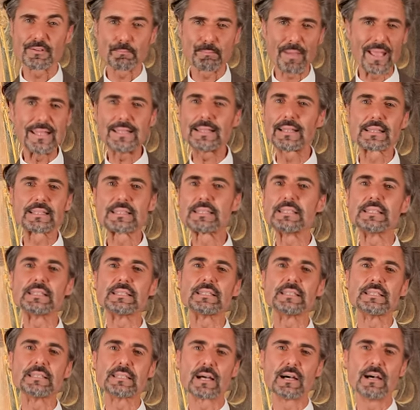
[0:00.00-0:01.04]
pendelt sich
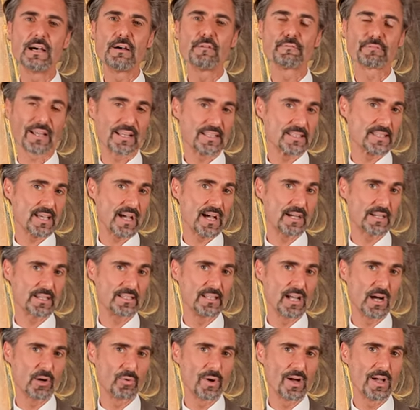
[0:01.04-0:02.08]
dieser Franz
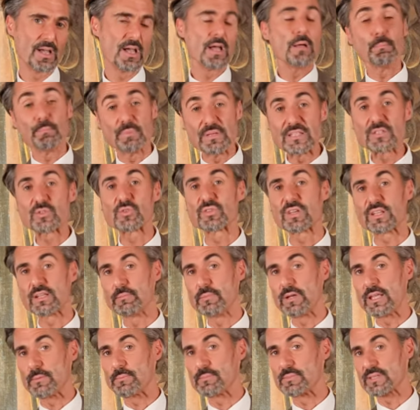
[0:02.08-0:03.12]
Hagenauer bis zu seinem
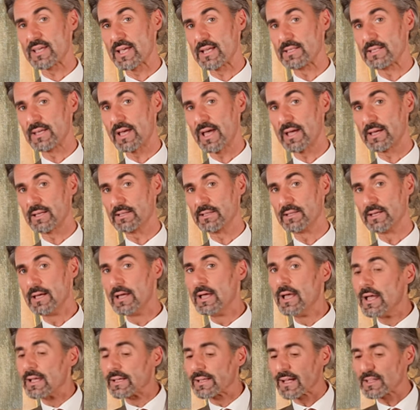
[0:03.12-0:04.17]
Lebensende ein.
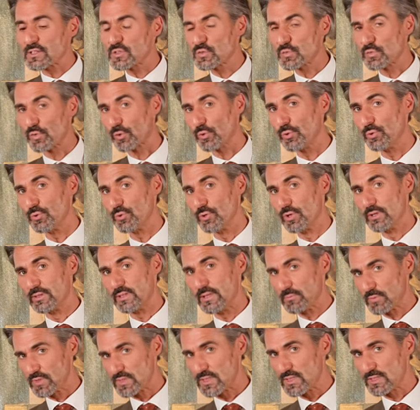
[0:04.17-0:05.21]
Ganz früh
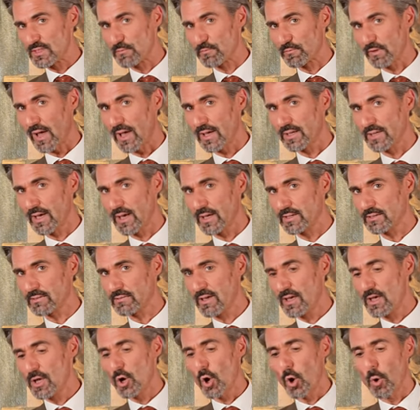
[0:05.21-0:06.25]
nimmt er sich die Freiheit,
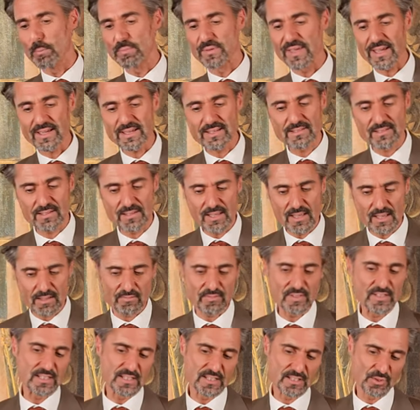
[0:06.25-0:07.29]
Objekte
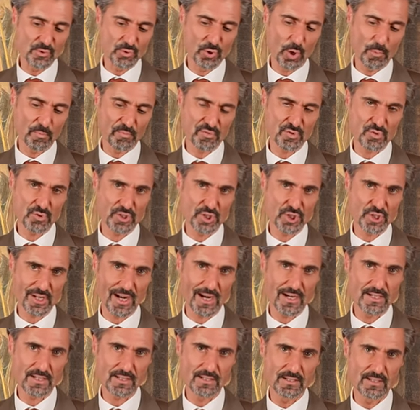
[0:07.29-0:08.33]
wie diesen Kopf zu
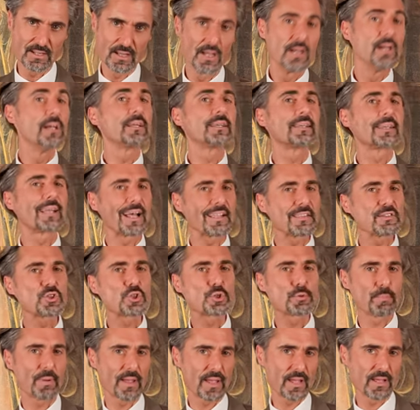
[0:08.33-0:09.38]
gestalten, ganz
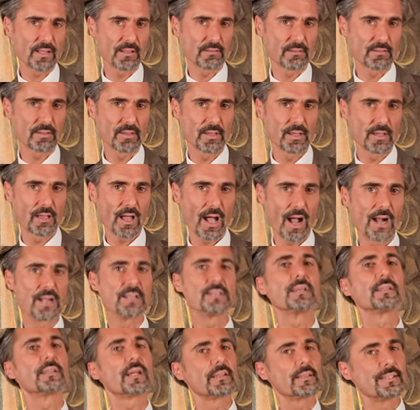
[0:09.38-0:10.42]
spät,
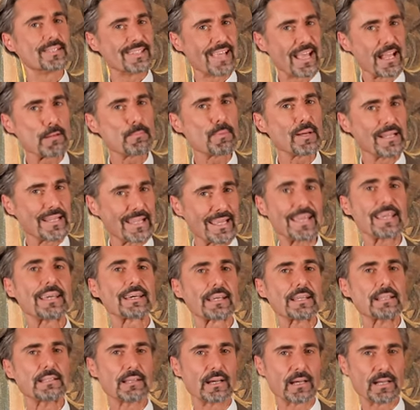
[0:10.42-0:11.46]
als er dann selber
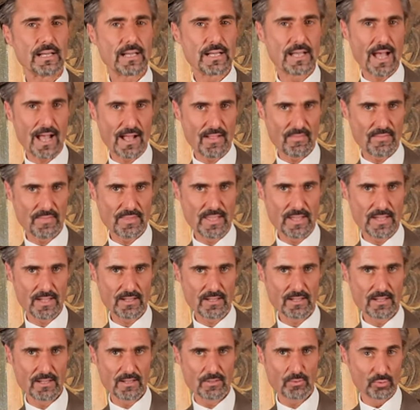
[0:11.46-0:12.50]
Lehrender an der
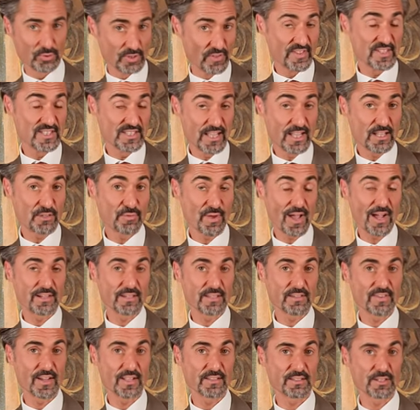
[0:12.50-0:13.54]
Universität für
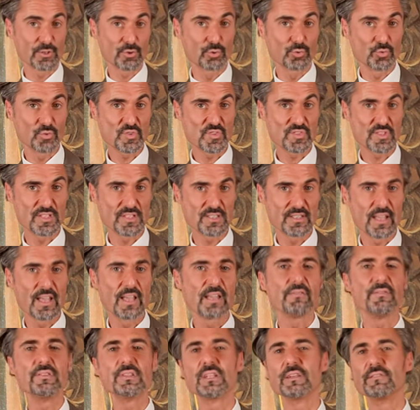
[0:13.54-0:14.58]
angewandte Kunst ist,
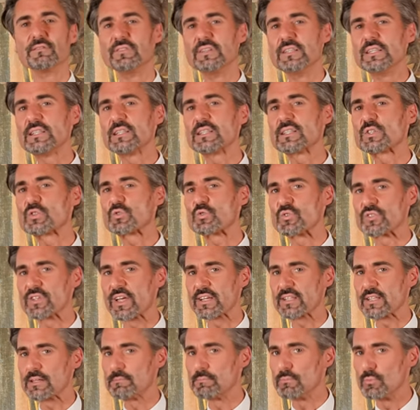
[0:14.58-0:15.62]
wird er wieder zu
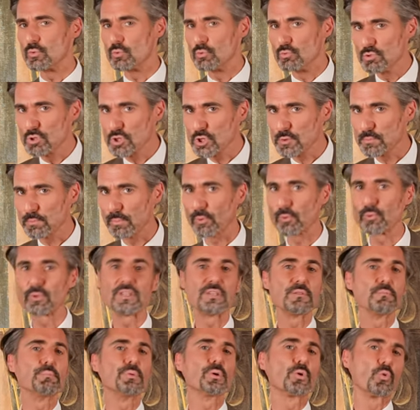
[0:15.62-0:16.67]
seinem
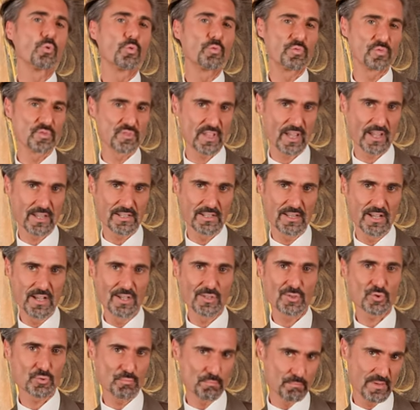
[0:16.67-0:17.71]
ursprünglichen Berufensein
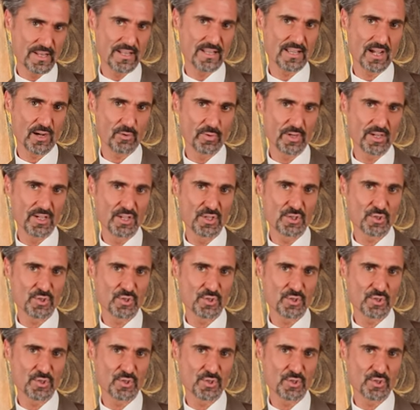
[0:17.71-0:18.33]
zum Bildhauer